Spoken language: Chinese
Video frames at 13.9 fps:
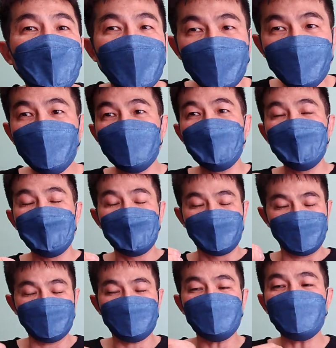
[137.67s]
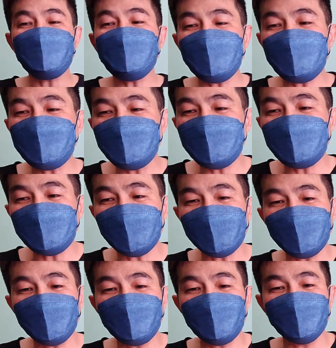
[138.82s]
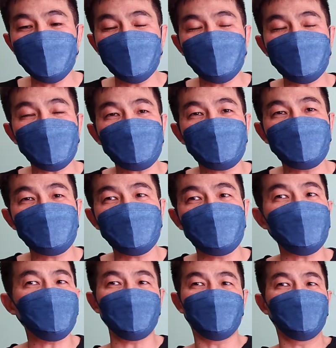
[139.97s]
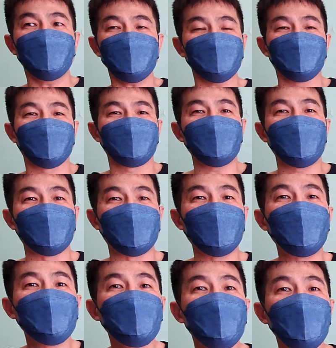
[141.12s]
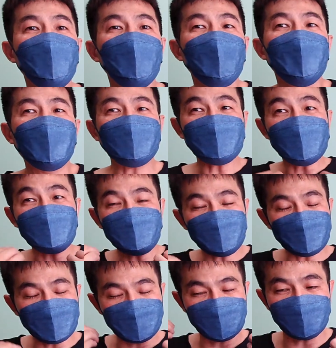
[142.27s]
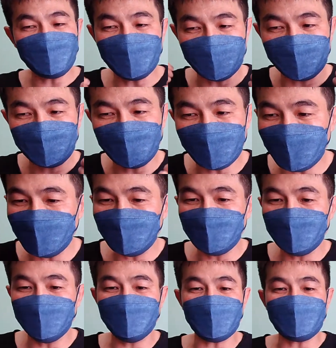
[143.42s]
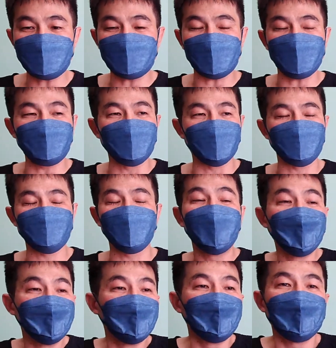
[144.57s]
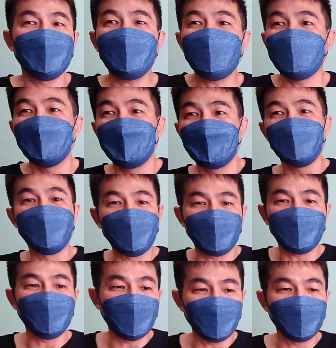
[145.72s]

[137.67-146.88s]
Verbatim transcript: 因为你申诫记在义务役下士身上不会怎么样啊。啊，但是以前就很多义务役下士来问我说。”我我